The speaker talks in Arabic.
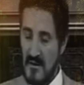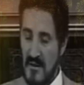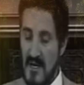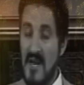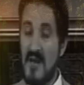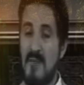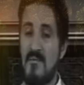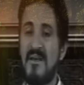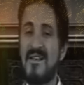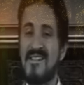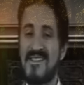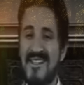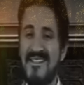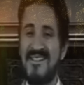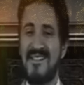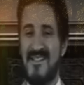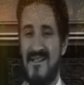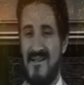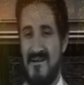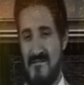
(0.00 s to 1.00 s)
قلبي
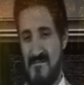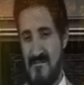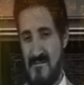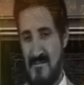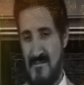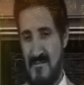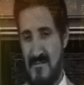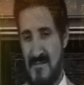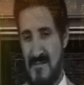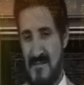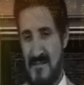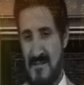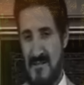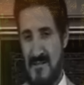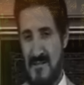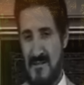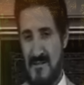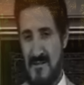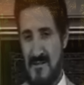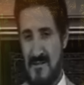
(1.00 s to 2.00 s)
صدع
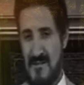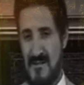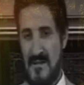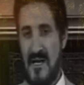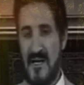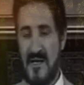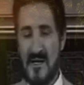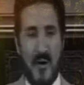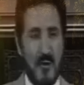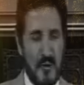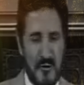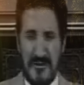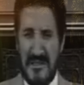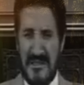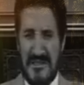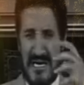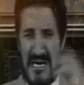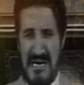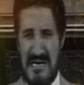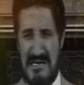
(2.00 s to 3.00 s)
لحقه
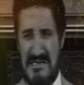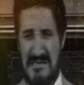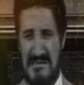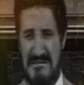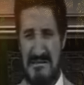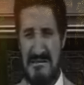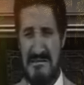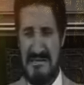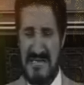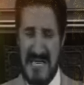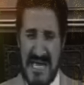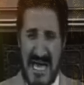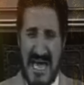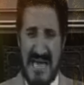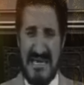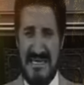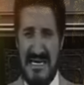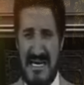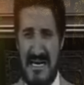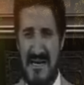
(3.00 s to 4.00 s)
الصدع
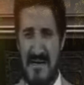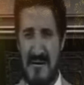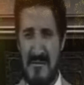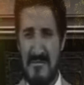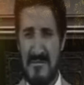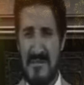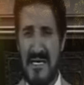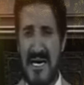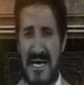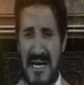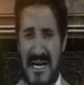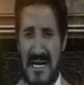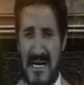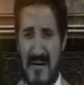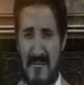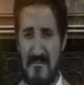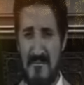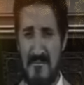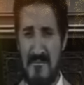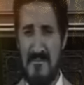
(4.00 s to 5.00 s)
تآكل
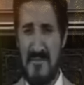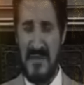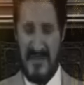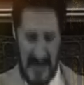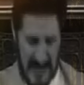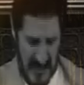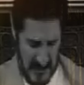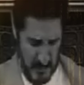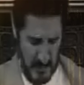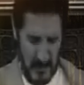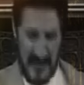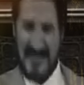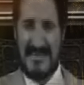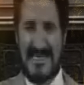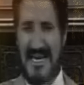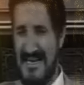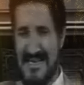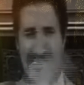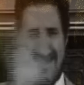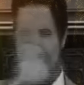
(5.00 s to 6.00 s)
تخرب مرآته لا
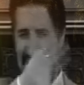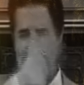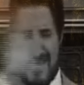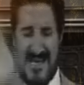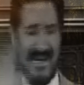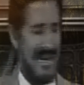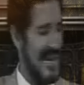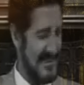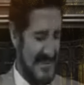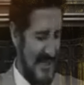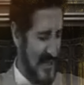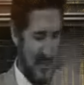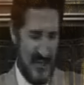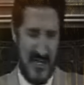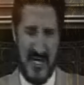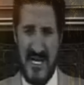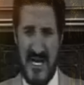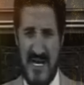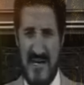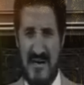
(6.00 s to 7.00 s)
تعكس شيئا لا ترى
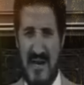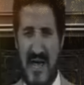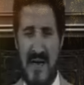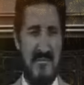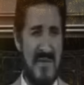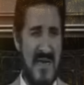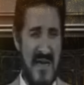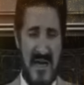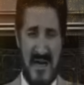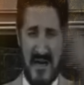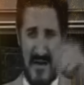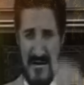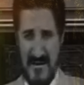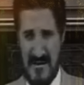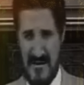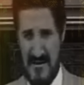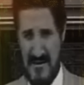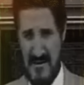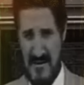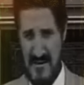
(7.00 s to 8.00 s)
شيئا عمياء
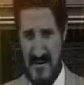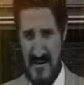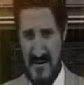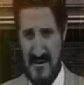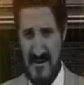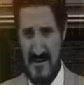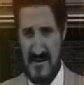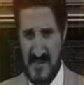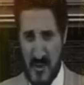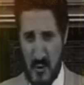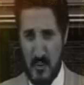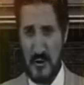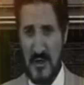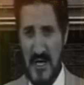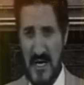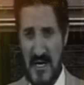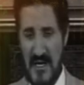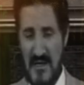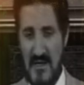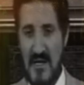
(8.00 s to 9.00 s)

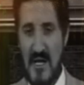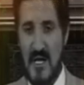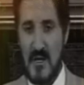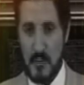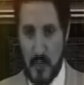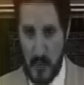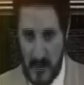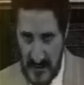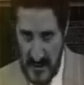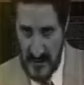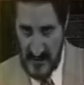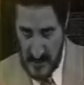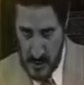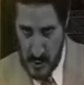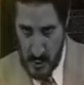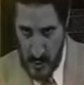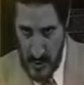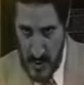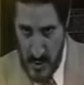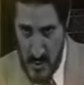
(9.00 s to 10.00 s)
سوداء تريد أن
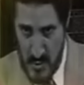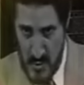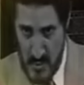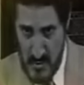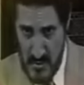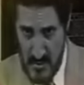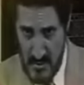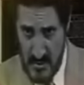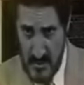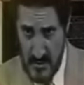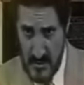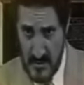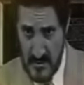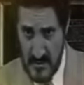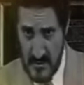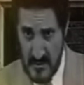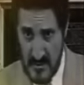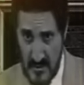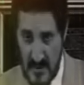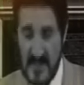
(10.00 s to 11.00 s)
تصقله
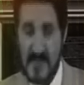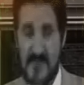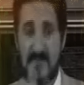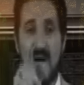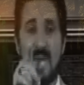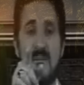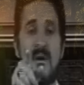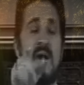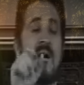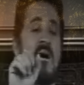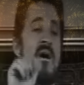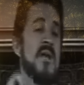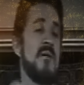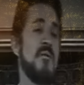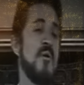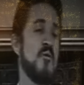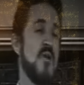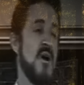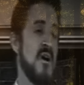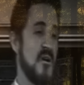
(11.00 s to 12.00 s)
اسمع ما قال
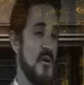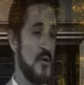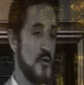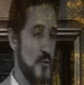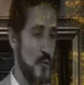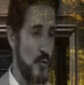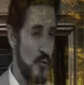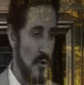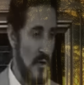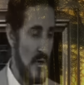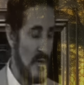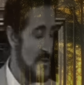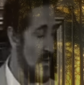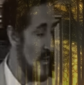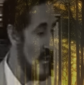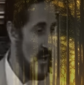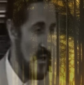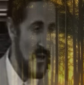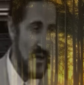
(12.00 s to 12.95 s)
مولاك رسول الله صلى